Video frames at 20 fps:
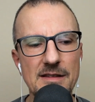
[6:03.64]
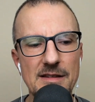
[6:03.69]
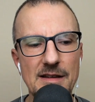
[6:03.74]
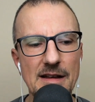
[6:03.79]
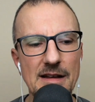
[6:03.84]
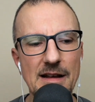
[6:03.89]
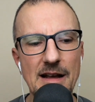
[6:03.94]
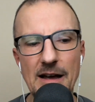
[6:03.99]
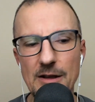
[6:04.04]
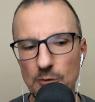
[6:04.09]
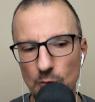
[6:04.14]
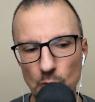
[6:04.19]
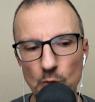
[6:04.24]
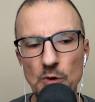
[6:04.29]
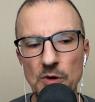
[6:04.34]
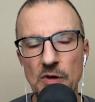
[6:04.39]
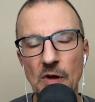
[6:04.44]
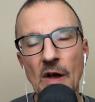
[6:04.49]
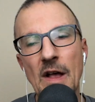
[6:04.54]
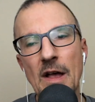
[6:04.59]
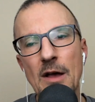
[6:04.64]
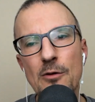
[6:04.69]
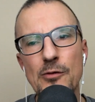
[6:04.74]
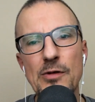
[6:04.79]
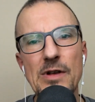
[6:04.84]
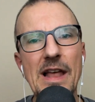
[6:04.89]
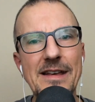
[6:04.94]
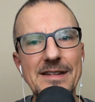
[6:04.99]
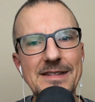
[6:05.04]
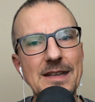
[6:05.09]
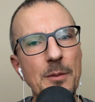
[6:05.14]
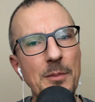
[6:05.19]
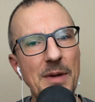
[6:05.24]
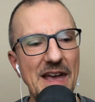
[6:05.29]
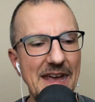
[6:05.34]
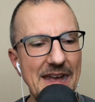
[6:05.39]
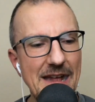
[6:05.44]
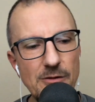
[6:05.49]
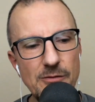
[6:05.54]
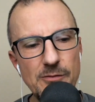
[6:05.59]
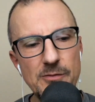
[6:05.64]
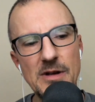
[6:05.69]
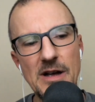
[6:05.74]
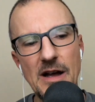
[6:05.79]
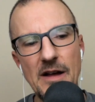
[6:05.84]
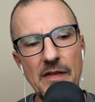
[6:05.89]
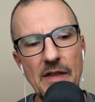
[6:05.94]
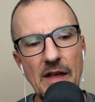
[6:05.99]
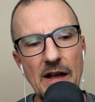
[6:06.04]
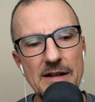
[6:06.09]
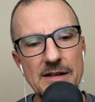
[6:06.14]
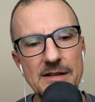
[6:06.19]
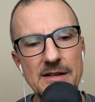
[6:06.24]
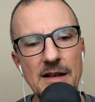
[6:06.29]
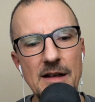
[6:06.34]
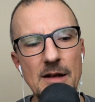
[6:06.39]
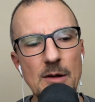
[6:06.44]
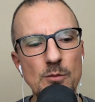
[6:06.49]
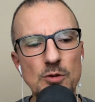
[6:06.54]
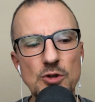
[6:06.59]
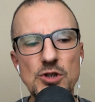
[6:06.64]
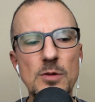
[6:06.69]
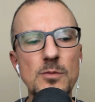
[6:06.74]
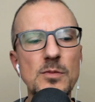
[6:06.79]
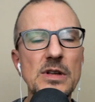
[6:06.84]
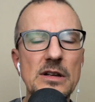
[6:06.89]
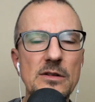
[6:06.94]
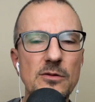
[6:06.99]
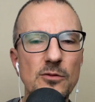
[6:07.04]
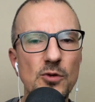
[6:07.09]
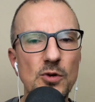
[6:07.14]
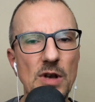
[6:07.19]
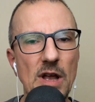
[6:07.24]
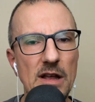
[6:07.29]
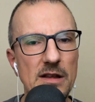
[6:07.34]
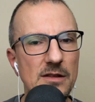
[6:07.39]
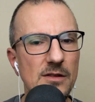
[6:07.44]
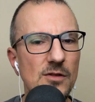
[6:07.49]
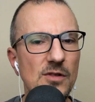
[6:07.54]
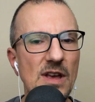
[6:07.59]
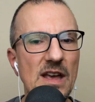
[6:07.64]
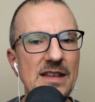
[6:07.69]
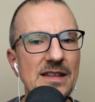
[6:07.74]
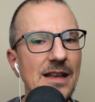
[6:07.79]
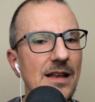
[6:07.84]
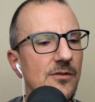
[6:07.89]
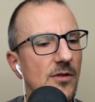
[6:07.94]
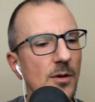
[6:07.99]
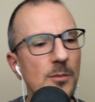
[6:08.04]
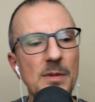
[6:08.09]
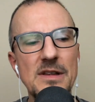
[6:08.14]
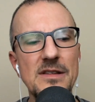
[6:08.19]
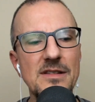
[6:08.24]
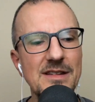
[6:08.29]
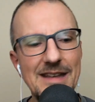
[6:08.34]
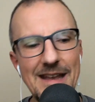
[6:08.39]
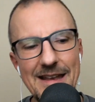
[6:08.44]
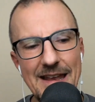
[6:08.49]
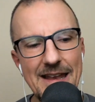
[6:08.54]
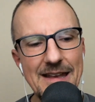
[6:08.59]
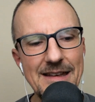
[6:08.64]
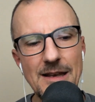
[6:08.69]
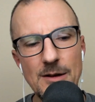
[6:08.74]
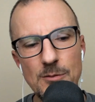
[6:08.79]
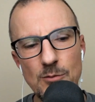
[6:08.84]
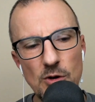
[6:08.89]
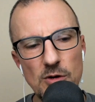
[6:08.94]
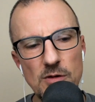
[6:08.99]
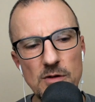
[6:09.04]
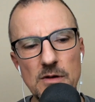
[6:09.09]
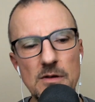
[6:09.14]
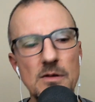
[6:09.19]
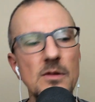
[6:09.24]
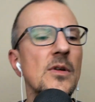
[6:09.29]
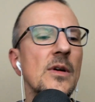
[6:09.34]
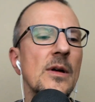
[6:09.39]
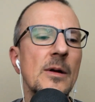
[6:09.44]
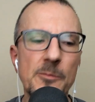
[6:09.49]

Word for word: sein kann und vielleicht dabei helfen kann, halt bestimmte Gewohnheiten zu ändern, wenn man sie denn ändern möchte.